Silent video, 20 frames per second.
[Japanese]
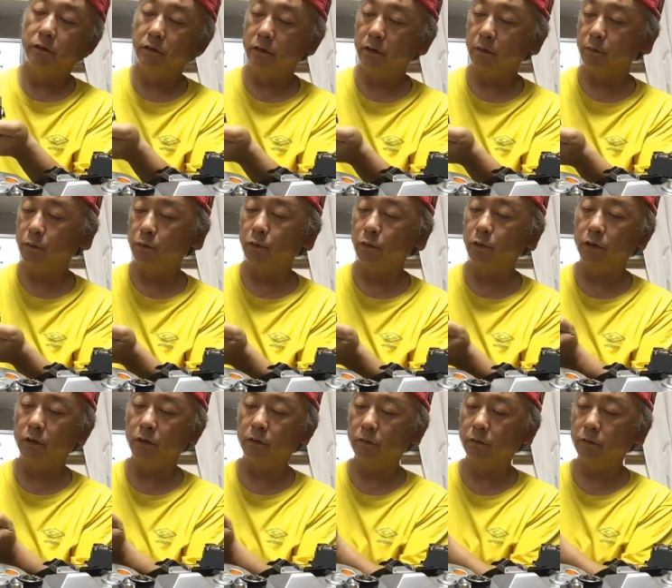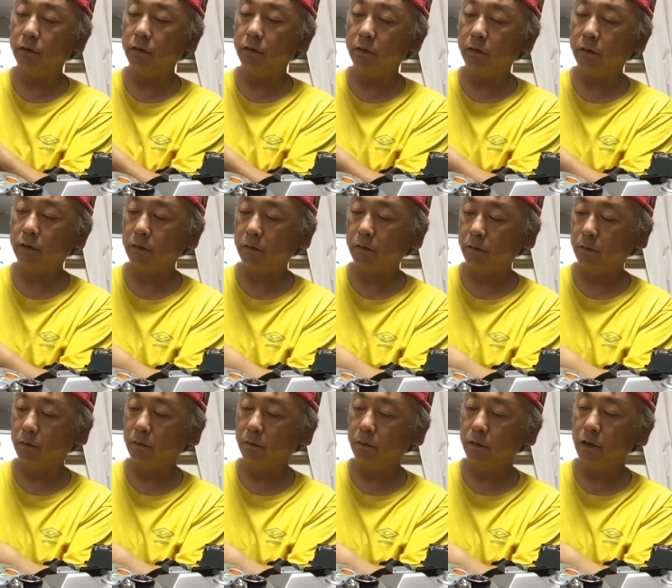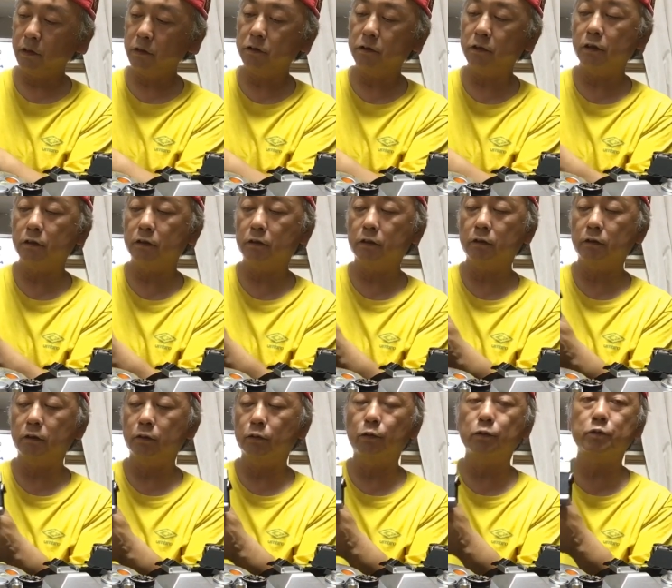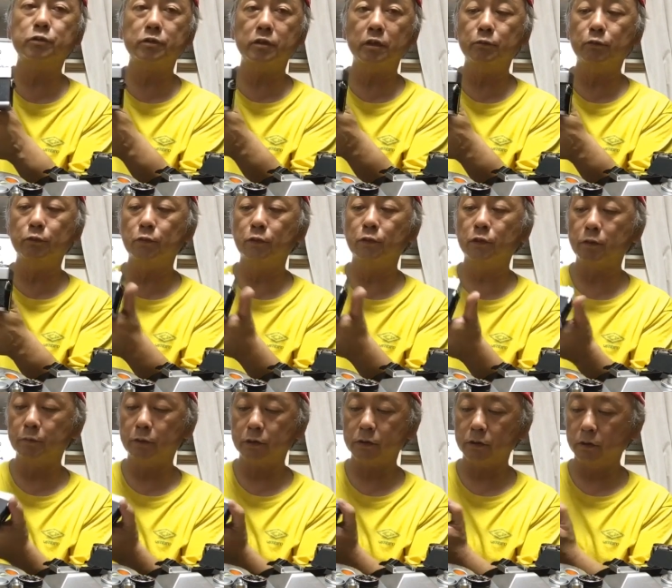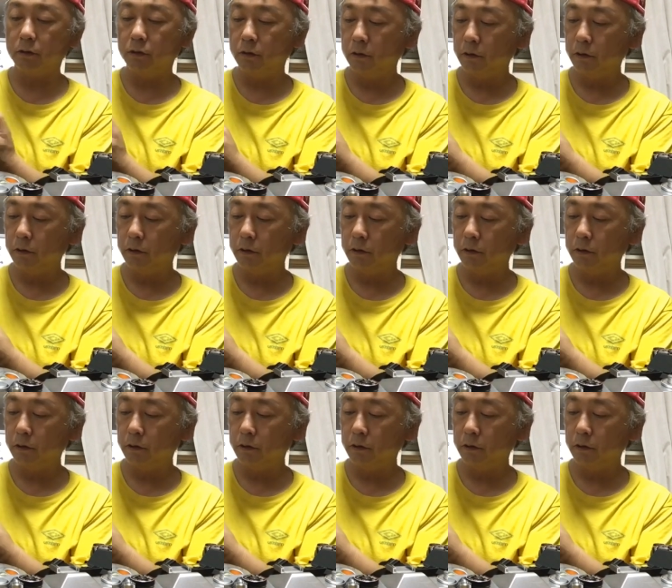全部動いてる。で、電池入れたらね、露出系も動きました。